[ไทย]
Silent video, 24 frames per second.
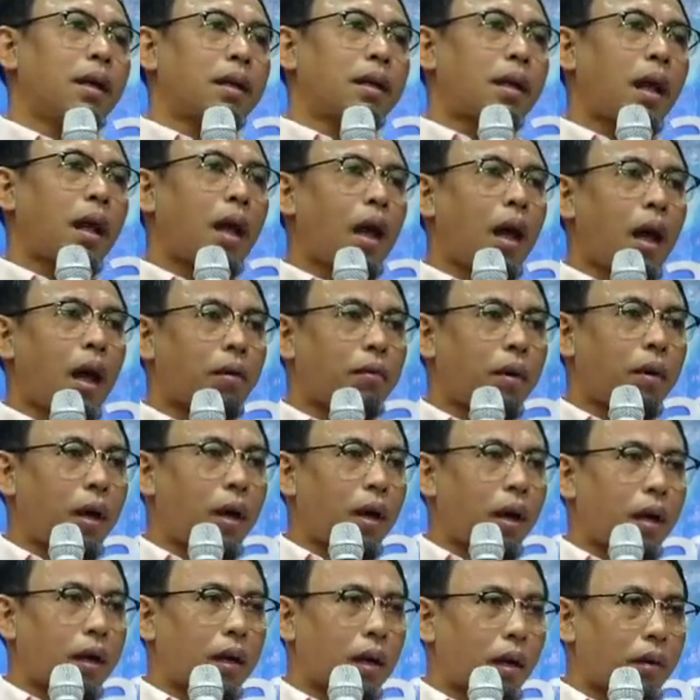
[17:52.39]
ถ้าหากว่า
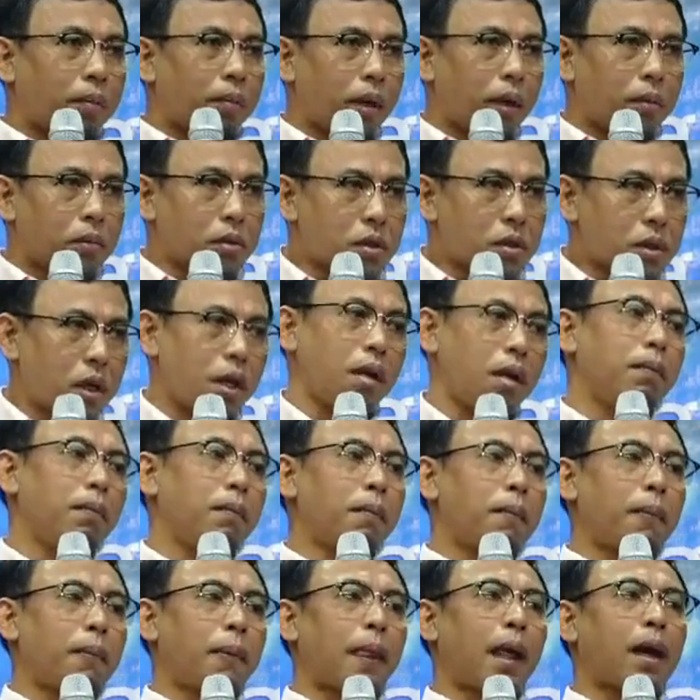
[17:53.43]
เราเป็นมุสลิม
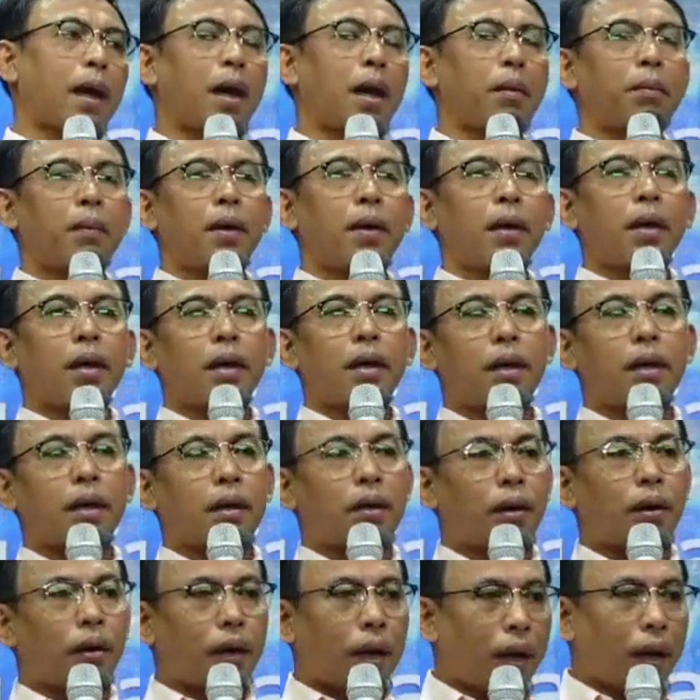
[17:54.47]
นะครับเรื่องข
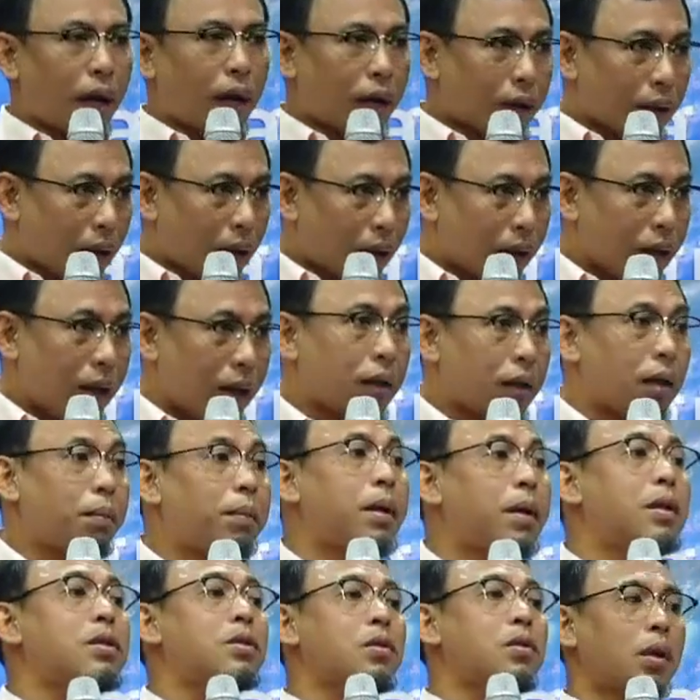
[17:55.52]
องอาหารการกินก็เป็
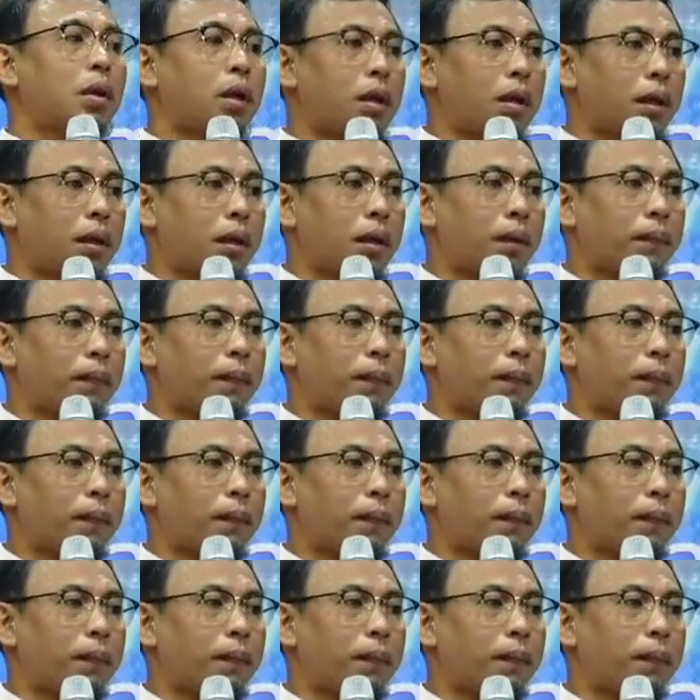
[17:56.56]
นส่วนหนึ่ง